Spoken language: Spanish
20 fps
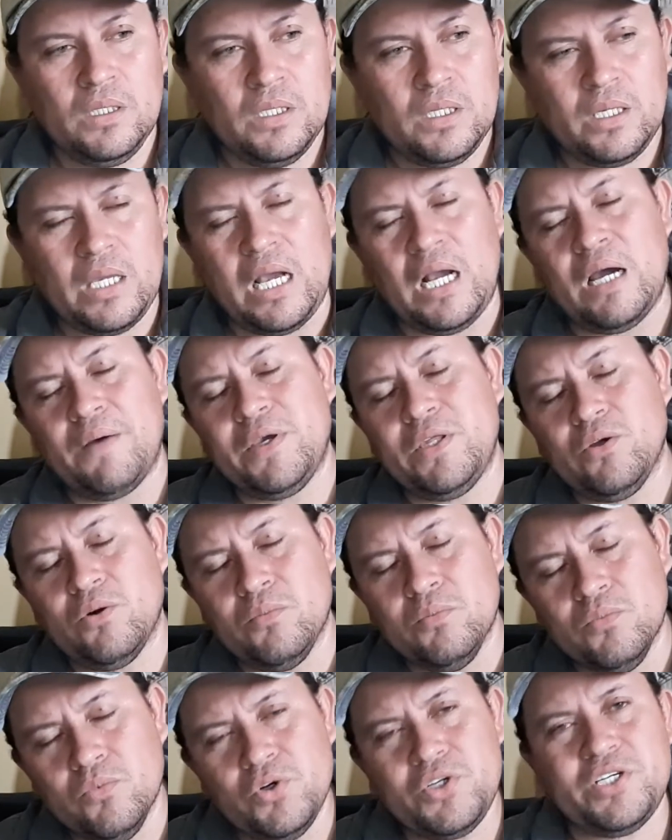que han habido
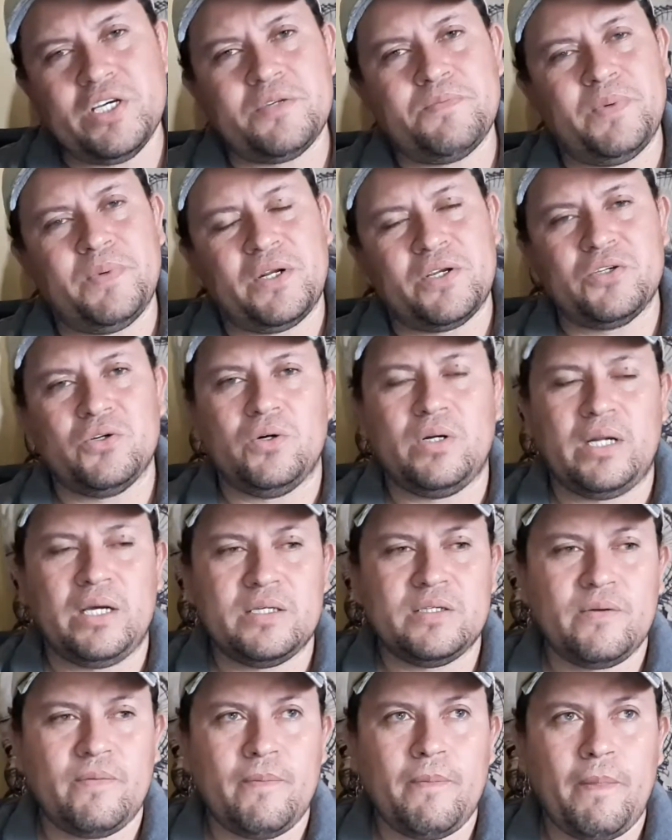muchas
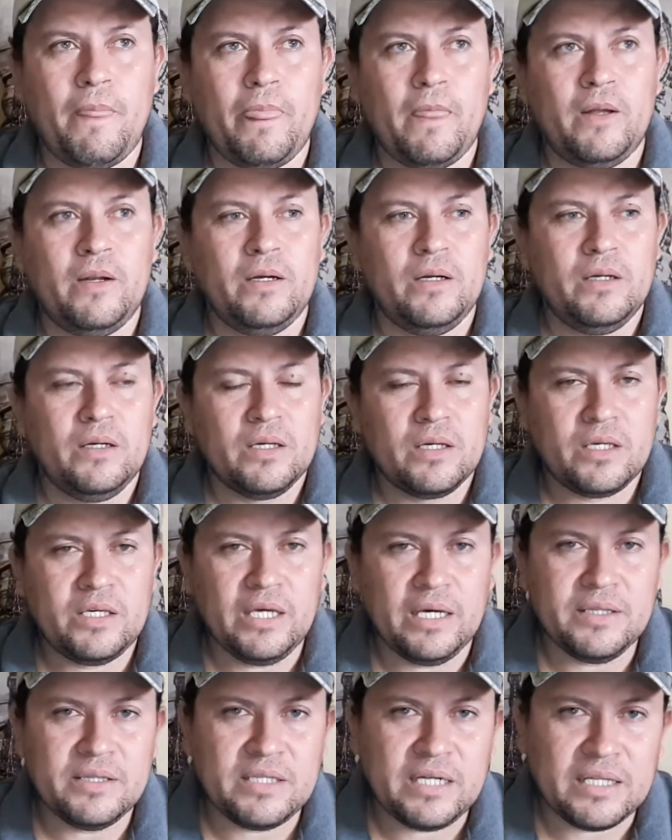personas que
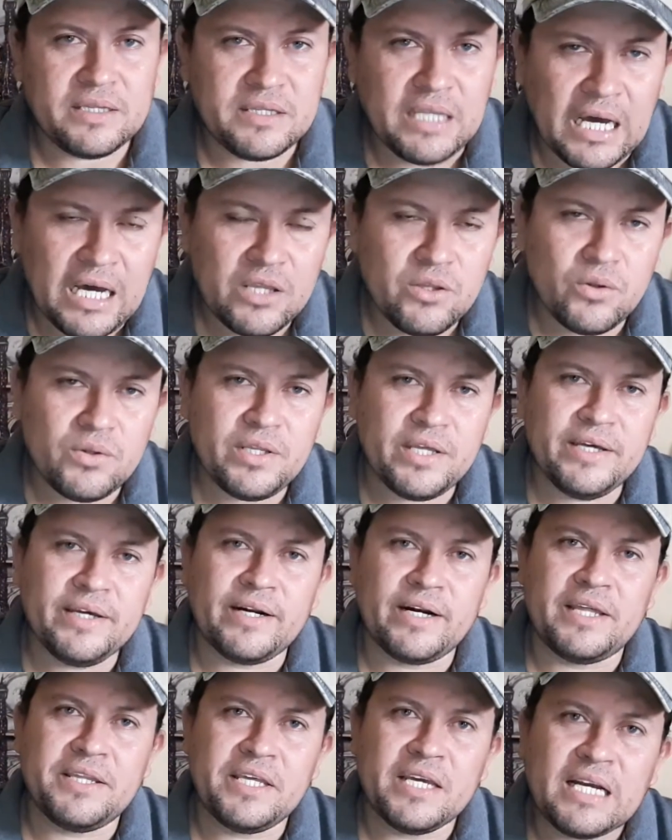han tratado de
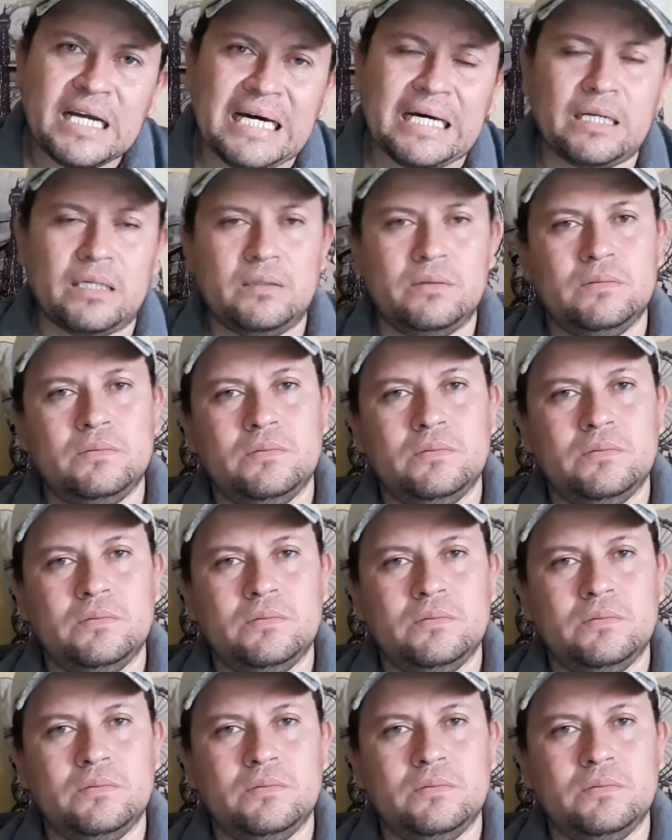erradicar